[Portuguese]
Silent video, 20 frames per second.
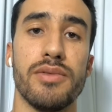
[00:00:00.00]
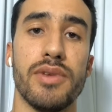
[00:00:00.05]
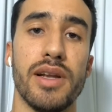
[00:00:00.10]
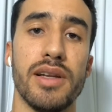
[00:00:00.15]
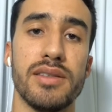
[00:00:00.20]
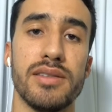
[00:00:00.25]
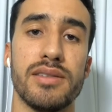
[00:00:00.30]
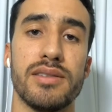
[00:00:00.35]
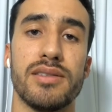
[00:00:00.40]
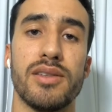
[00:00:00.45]

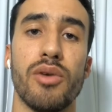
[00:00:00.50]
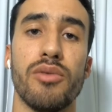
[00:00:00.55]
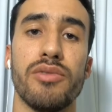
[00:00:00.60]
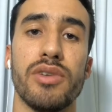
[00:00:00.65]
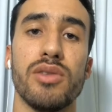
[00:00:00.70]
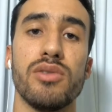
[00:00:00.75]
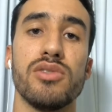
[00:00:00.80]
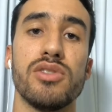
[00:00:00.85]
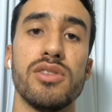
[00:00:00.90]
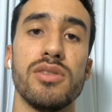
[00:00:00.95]
eles estão
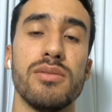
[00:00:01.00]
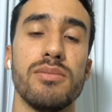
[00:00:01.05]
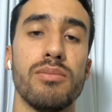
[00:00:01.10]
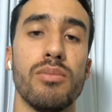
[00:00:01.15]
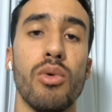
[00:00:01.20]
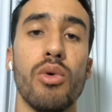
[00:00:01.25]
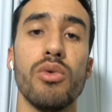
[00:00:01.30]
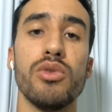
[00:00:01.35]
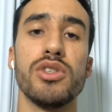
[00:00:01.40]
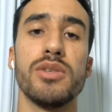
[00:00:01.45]
vindo de
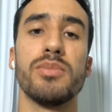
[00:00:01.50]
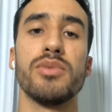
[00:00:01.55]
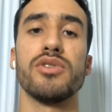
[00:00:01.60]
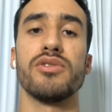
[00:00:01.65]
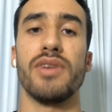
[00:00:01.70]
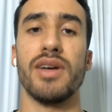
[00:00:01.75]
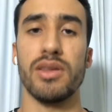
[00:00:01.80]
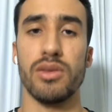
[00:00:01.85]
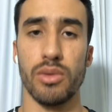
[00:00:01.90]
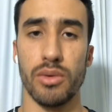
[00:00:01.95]
múltiplos
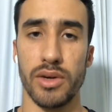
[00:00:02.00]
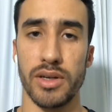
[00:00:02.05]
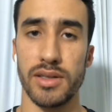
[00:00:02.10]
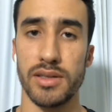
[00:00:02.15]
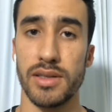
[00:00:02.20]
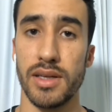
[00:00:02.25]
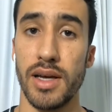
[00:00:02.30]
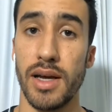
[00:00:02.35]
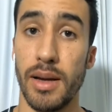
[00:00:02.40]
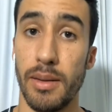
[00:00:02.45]

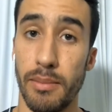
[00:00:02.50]
fatores,